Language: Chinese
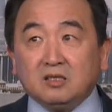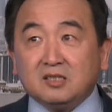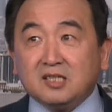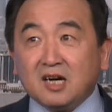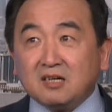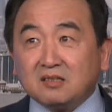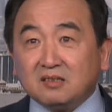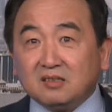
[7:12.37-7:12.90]

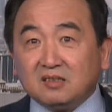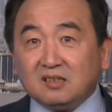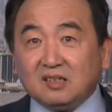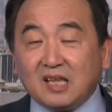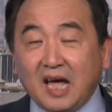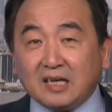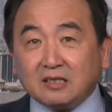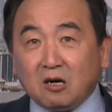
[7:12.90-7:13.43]
将
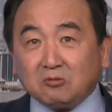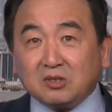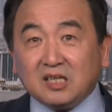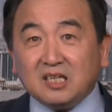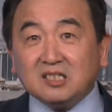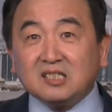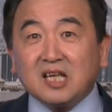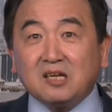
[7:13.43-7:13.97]
来到
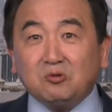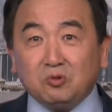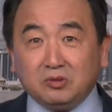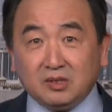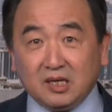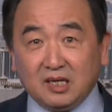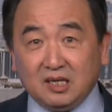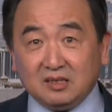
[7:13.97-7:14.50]
第三
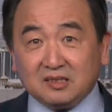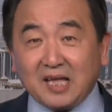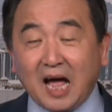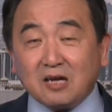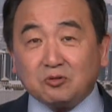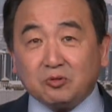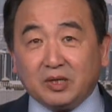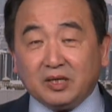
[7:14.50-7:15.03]
轮的
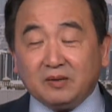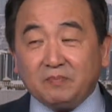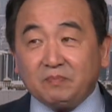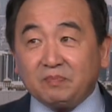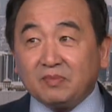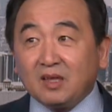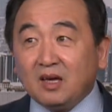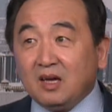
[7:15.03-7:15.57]
大水，
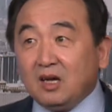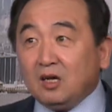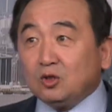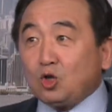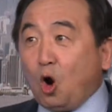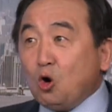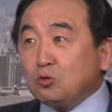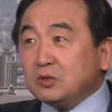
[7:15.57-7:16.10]

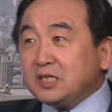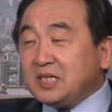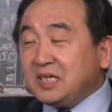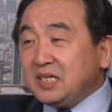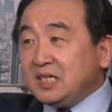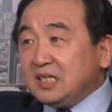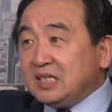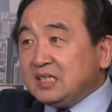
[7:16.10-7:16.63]
同
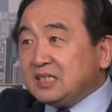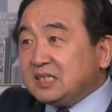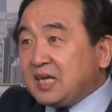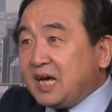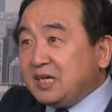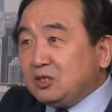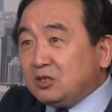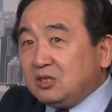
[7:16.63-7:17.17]
期
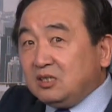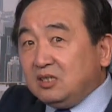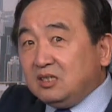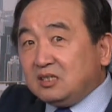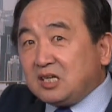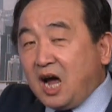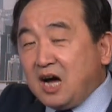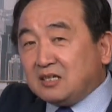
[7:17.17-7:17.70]
在
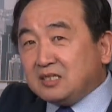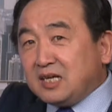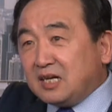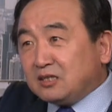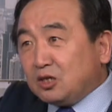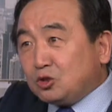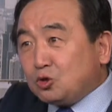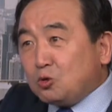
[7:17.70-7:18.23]
长
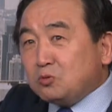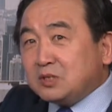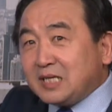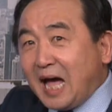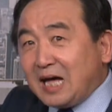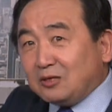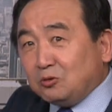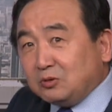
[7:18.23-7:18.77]
江的中
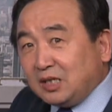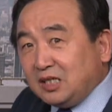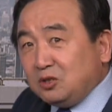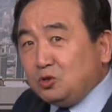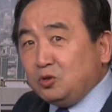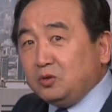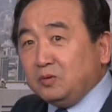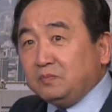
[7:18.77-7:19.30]
下游地
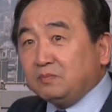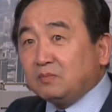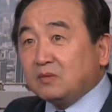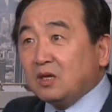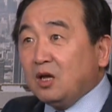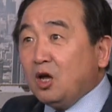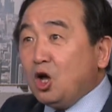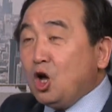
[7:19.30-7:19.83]
区
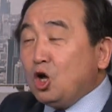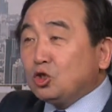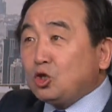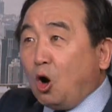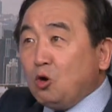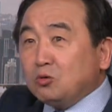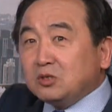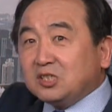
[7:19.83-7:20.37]

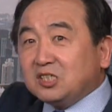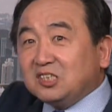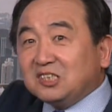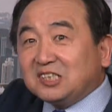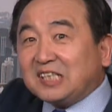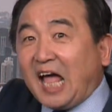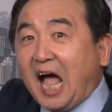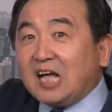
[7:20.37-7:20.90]
同时
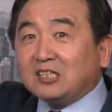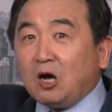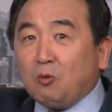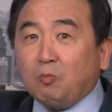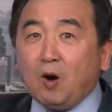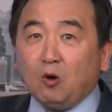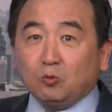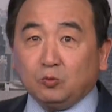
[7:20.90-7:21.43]
大到
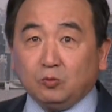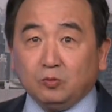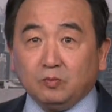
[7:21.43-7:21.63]
暴雨，